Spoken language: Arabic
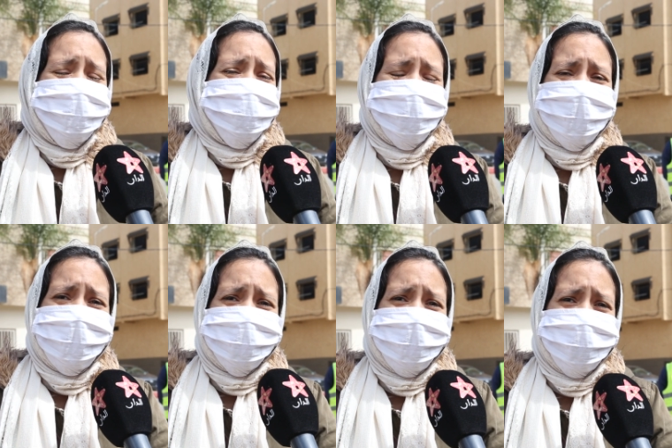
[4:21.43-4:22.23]
شكون
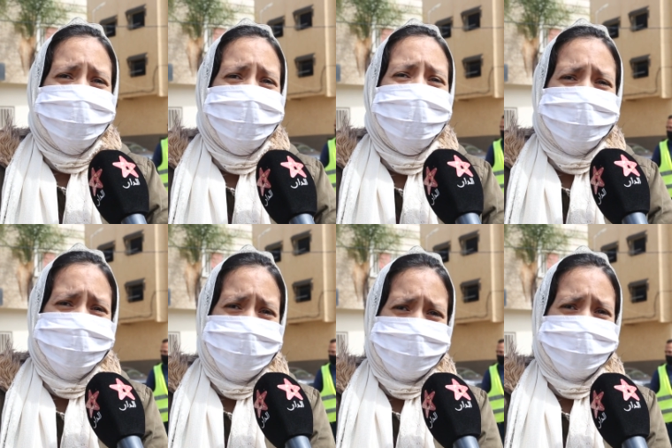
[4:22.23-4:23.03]
اللي غنطالبوه يعوض
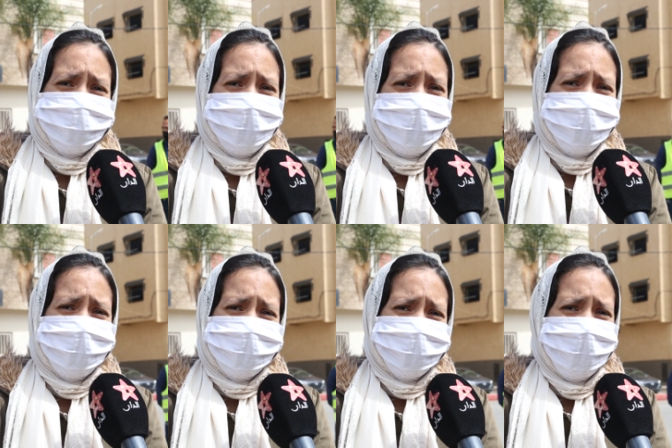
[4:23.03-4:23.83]
لنا هاد ثلاث شهور اللي
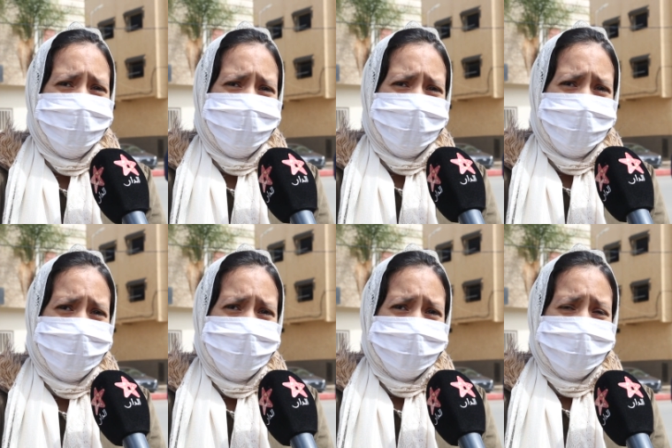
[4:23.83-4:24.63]
وليداتنا ضاعوا فيها
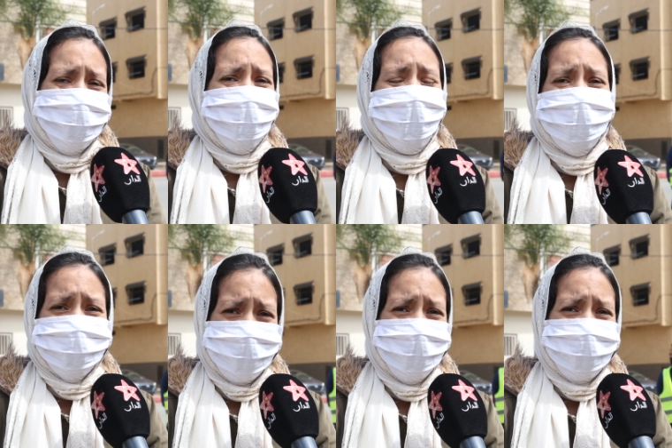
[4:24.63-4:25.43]
هما
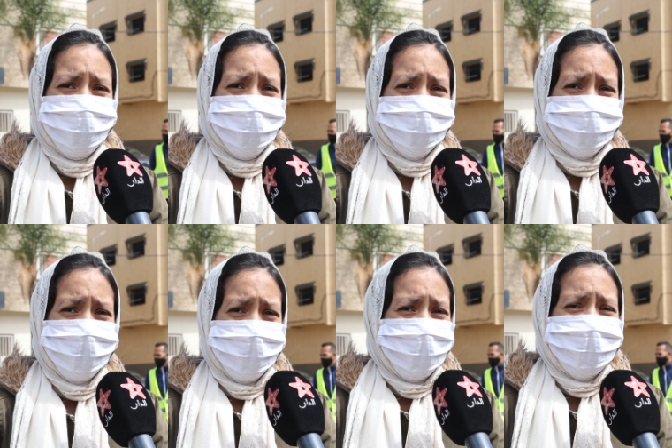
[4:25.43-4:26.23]
فقط بغاو غير الفلوس
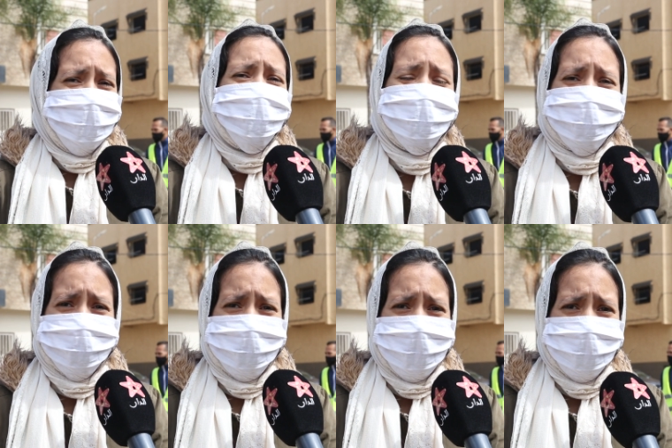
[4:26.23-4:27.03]
ولكن اش
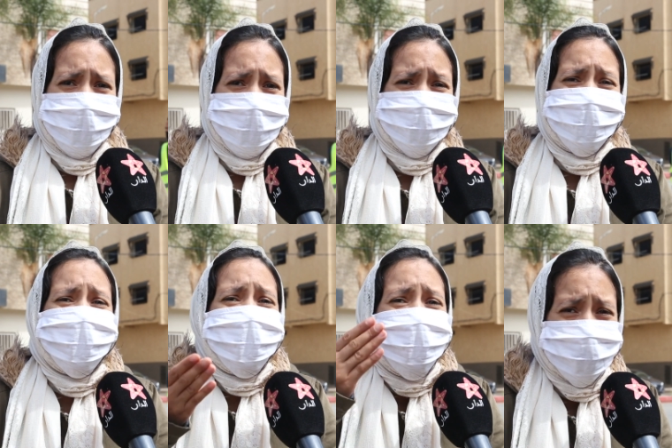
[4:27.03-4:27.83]
عطيتو لهاد الوليدات راه
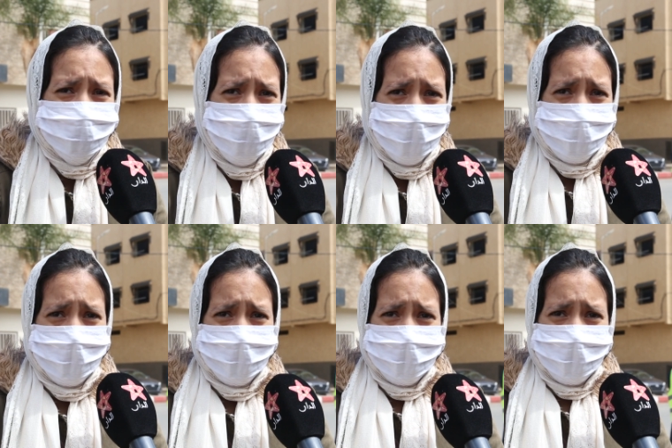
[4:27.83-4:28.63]
ضيعتوهم
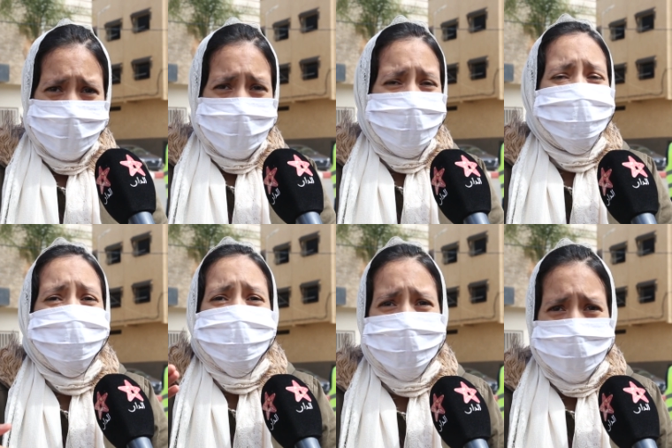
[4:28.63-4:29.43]
راه ما
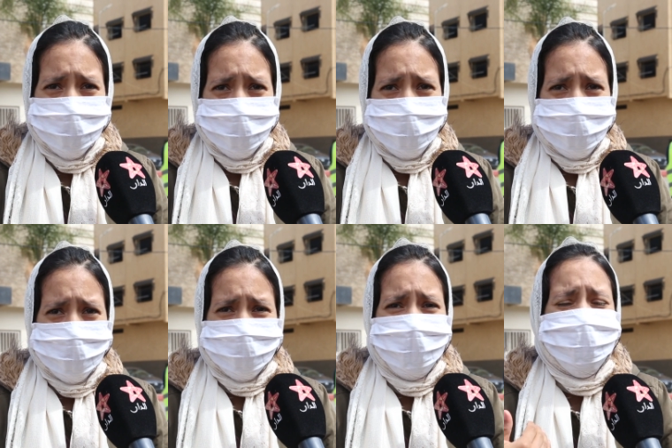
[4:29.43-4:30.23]
خاصكمش تطالبونا
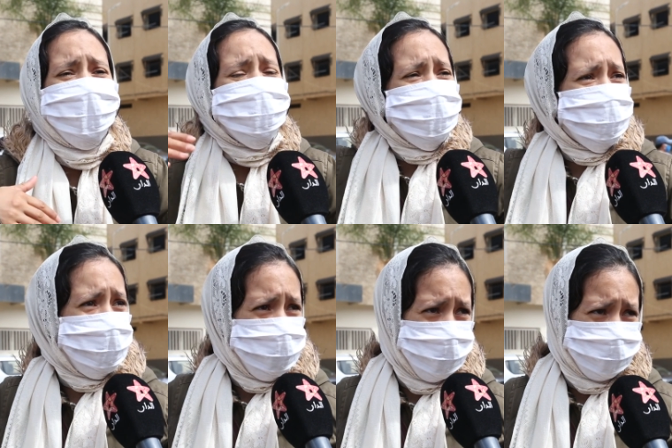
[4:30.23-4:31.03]
بالفلوس راه حنا اللي خاصنا
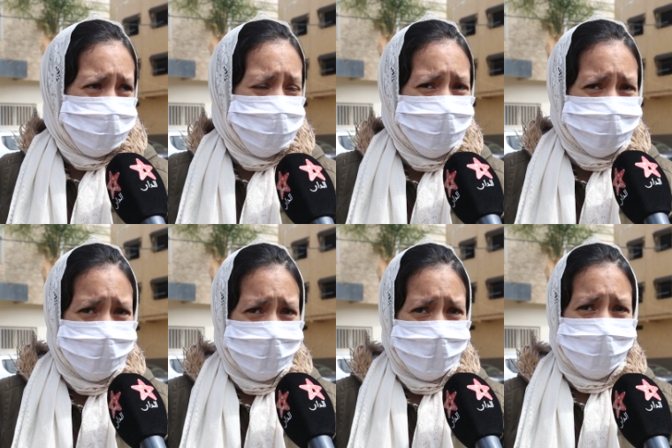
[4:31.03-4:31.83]
نطالبوكم بتعويض
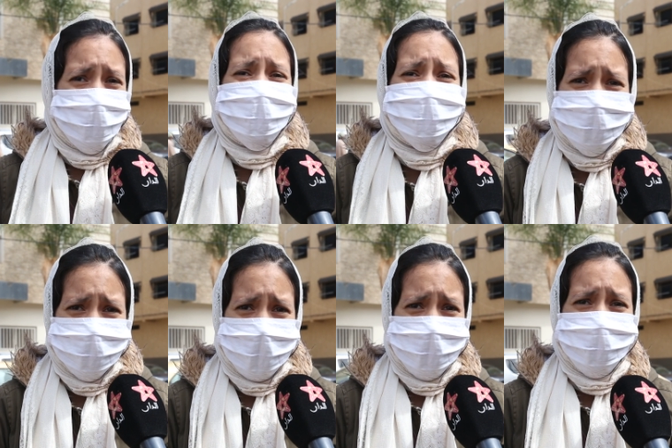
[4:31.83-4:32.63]

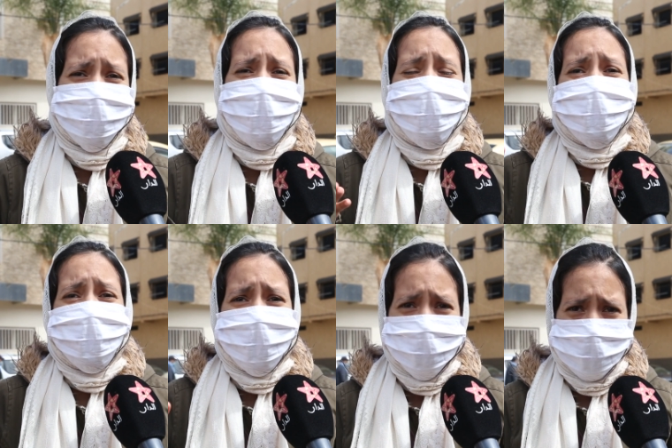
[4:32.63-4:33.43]
لوليداتنا اللي ضاعوا لينا
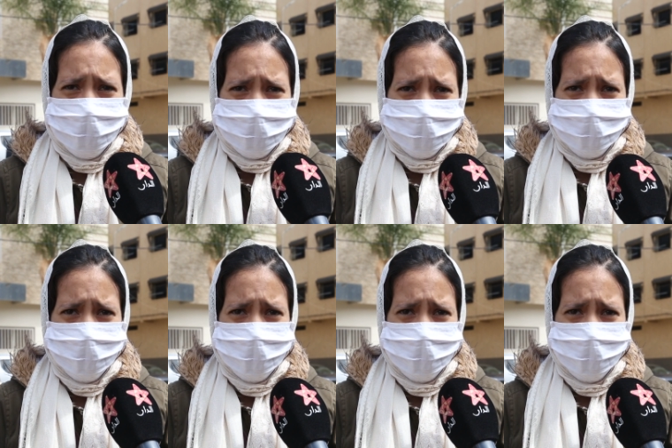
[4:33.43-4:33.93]
في ثلاث شهور